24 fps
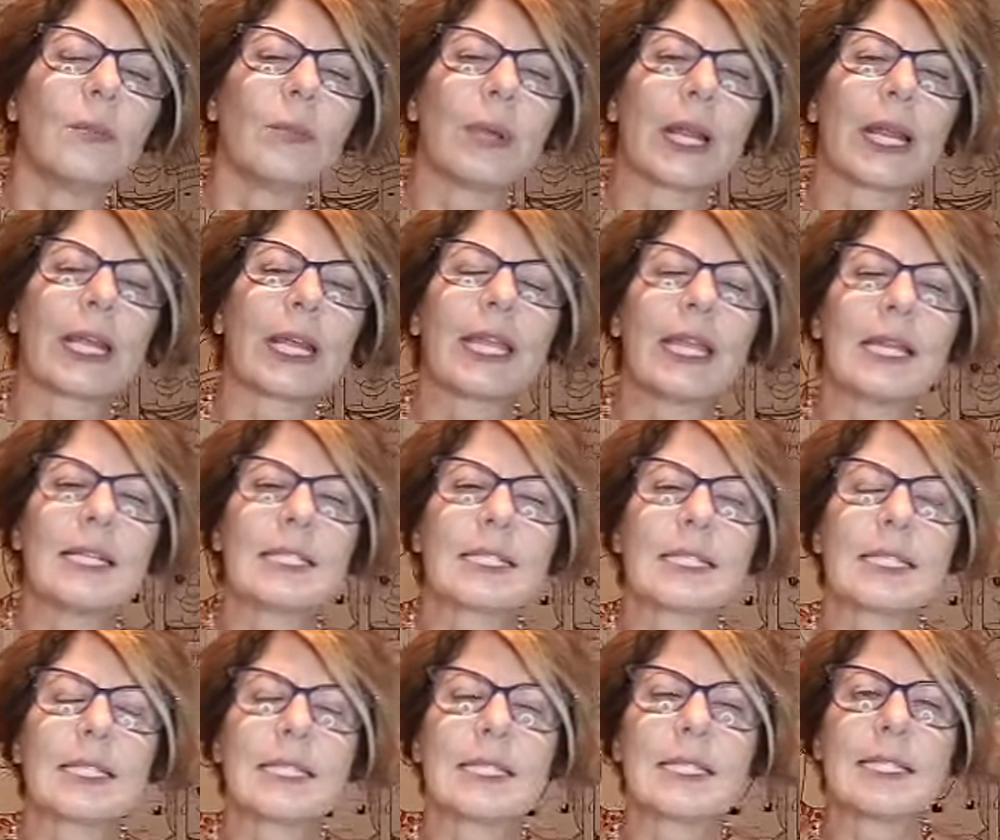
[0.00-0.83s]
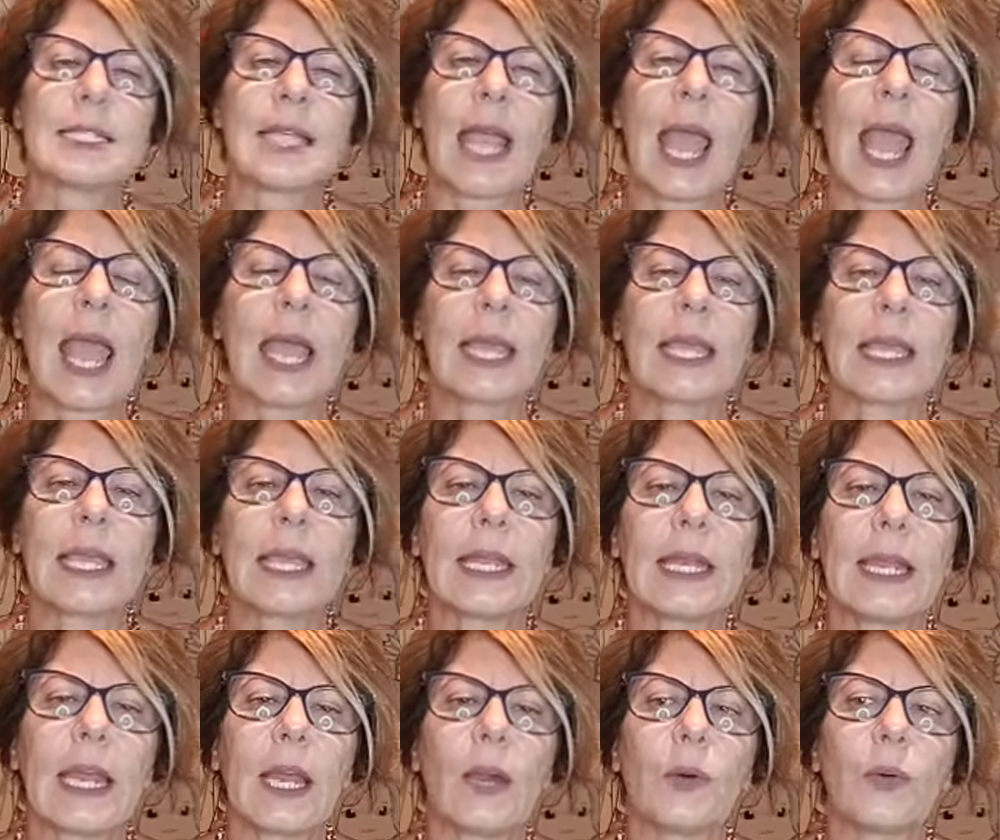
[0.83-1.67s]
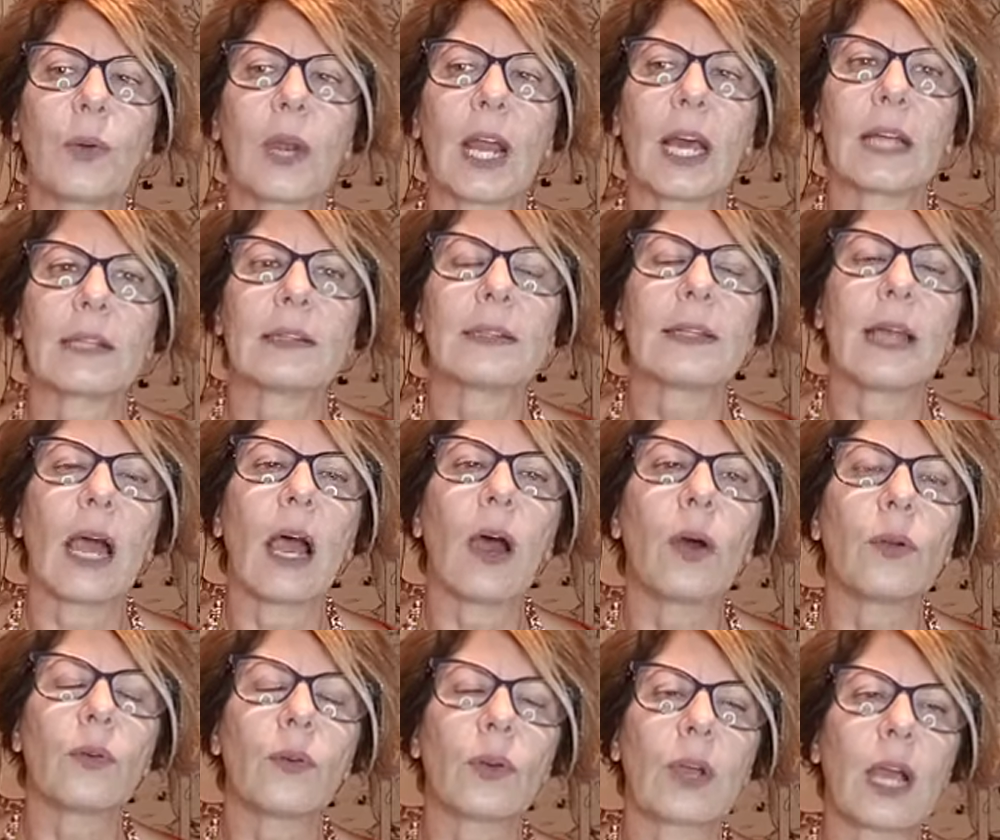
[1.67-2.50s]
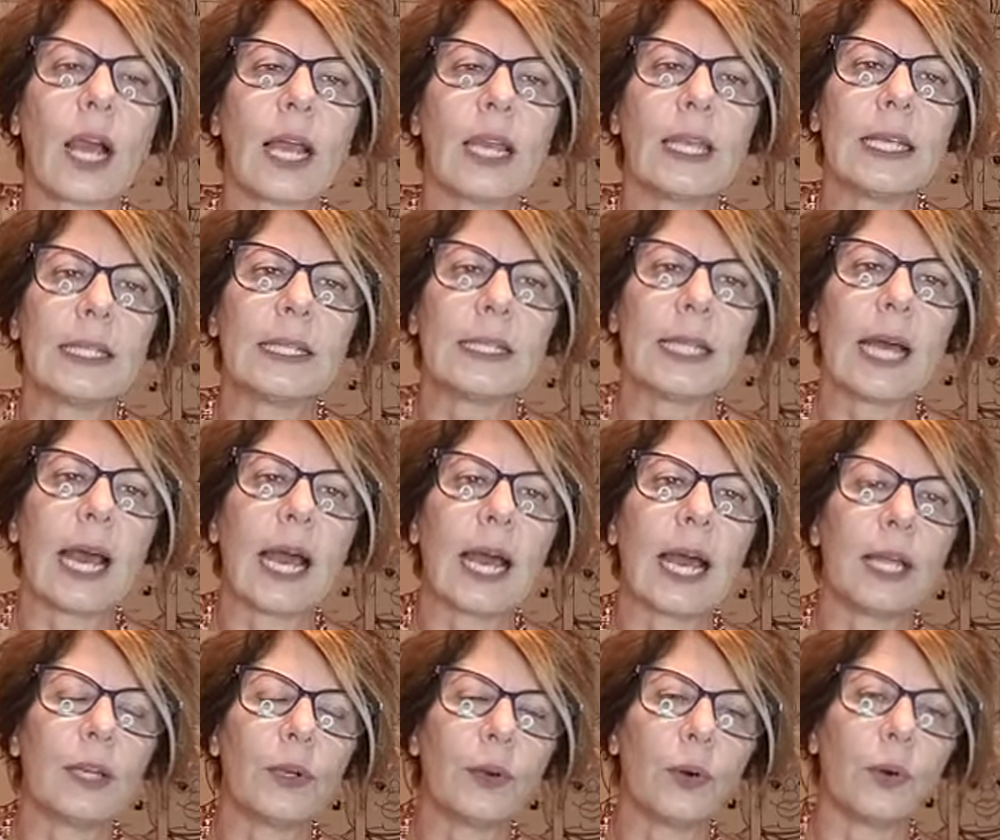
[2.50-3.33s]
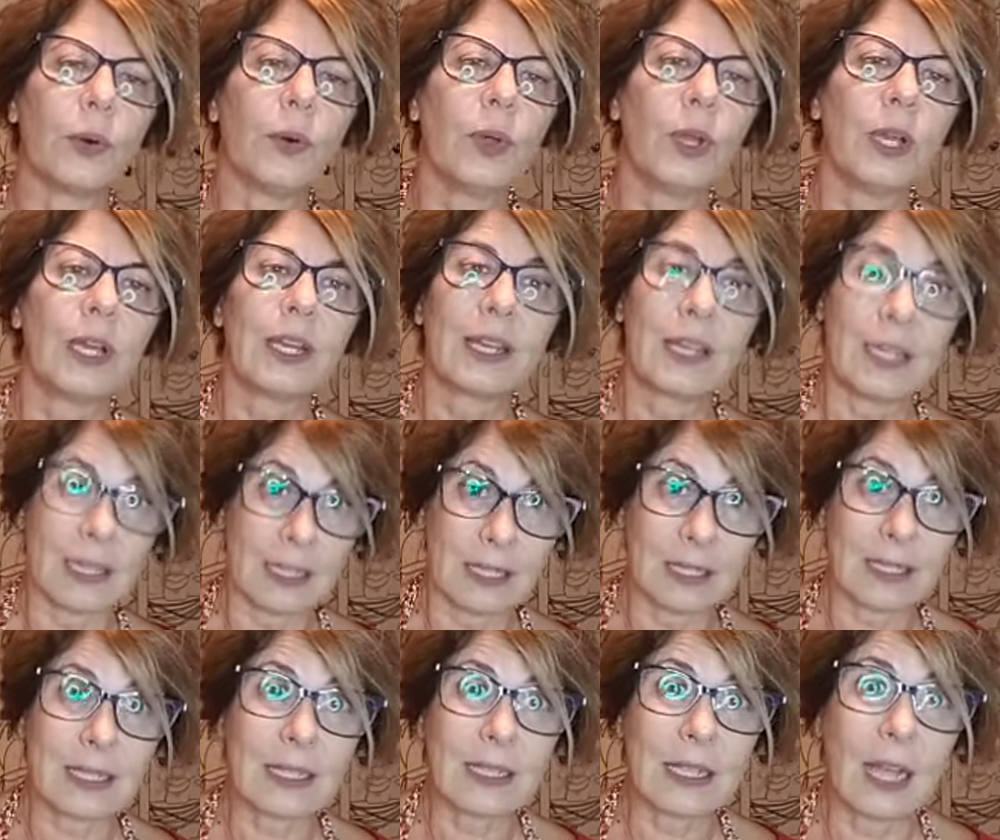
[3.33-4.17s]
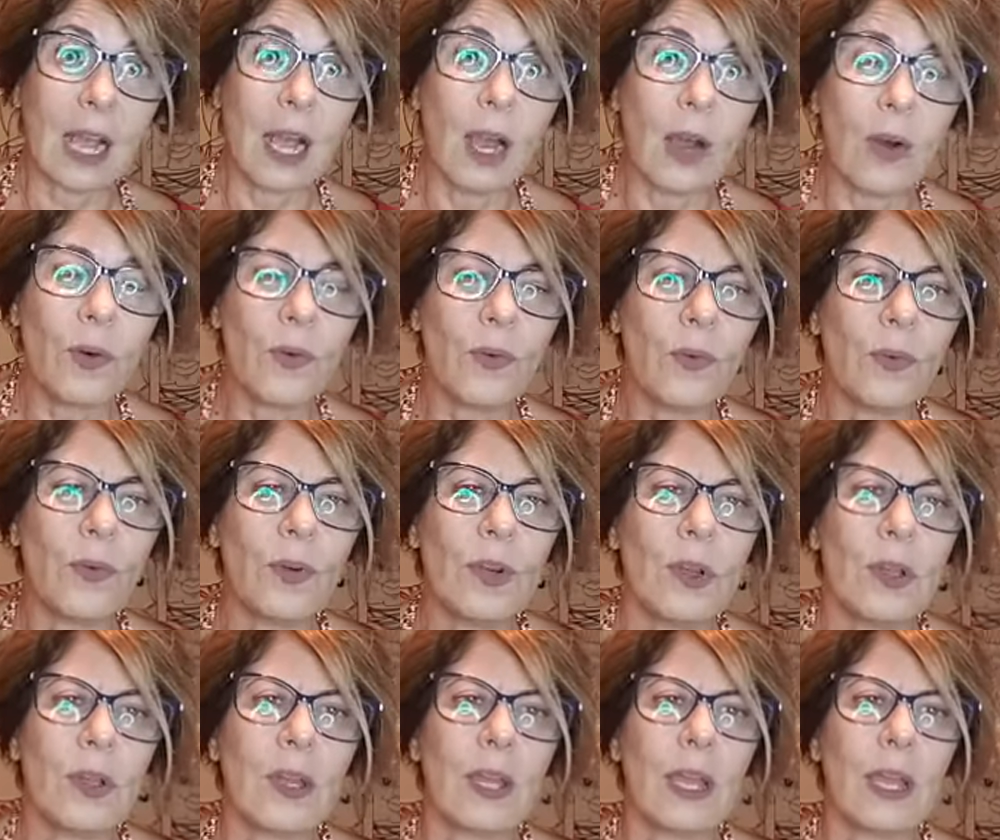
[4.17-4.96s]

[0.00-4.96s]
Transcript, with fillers: para aqueles que seguem né, o Natal no calendário cristão,